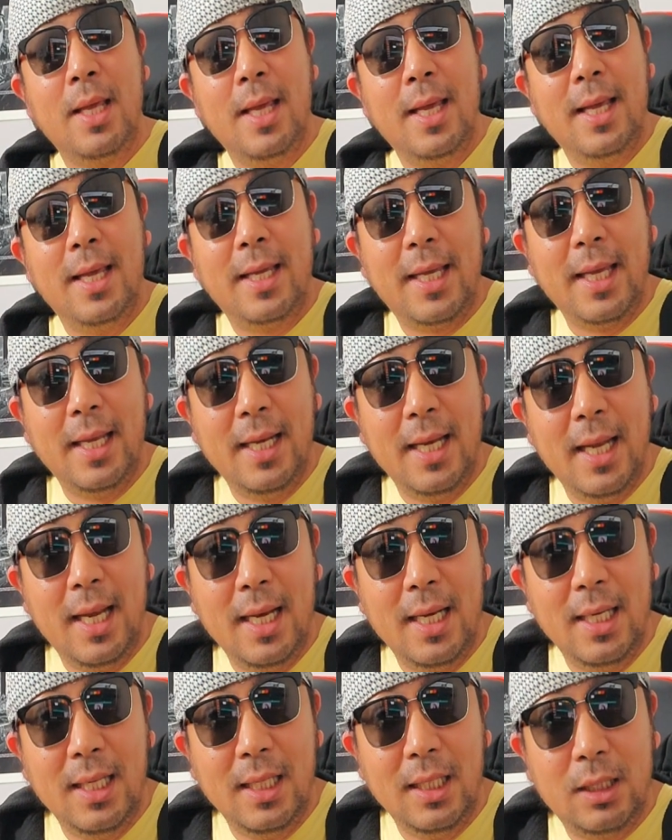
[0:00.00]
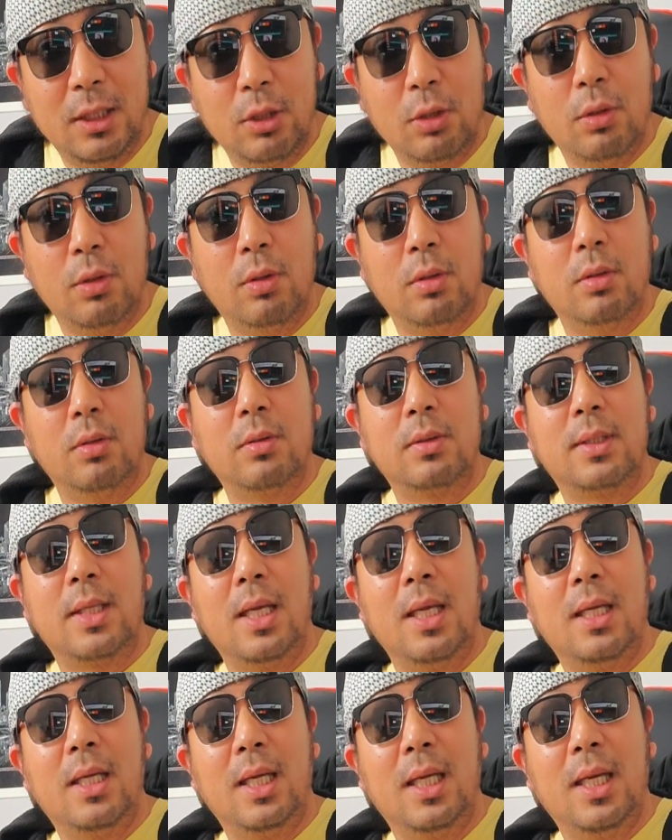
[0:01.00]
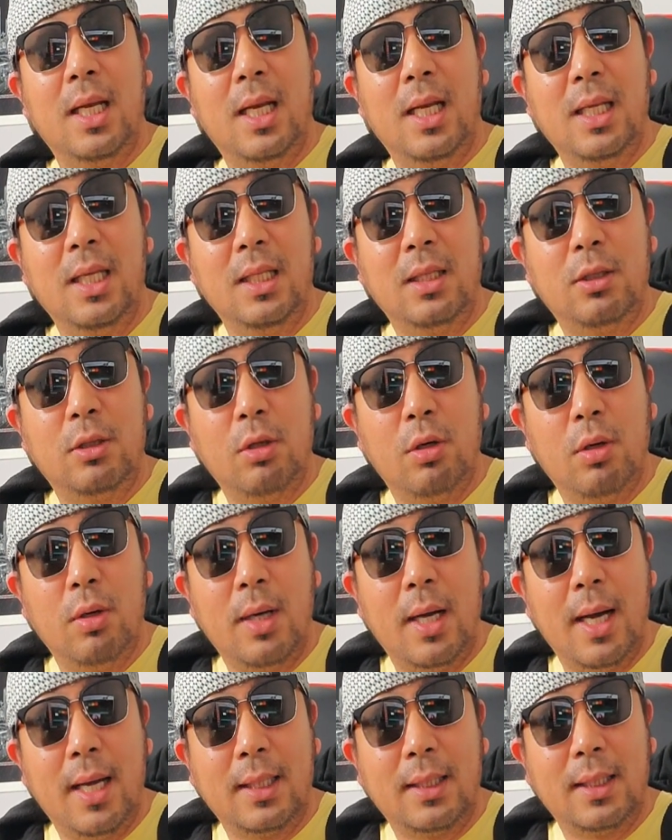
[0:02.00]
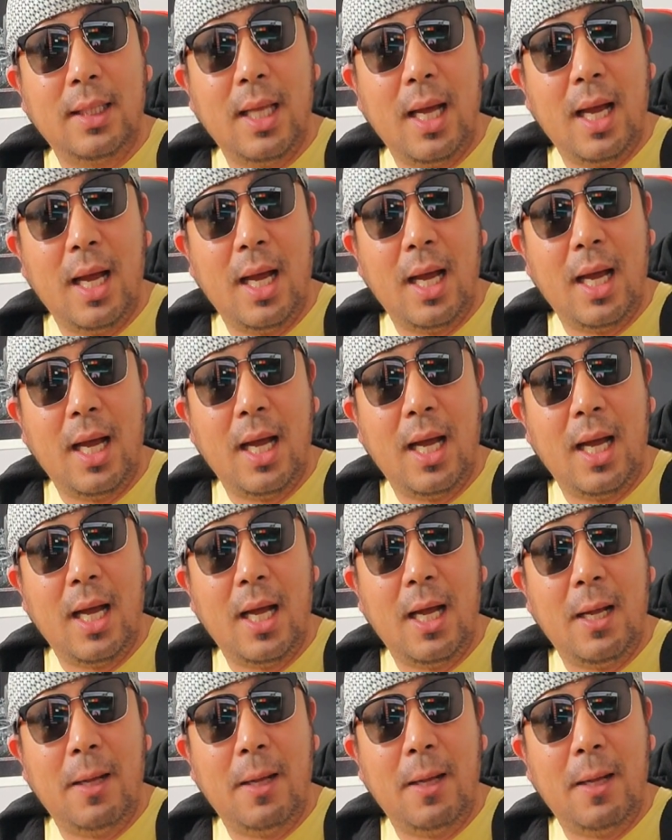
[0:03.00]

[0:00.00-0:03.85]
kinalito, okay, kinalito at uh,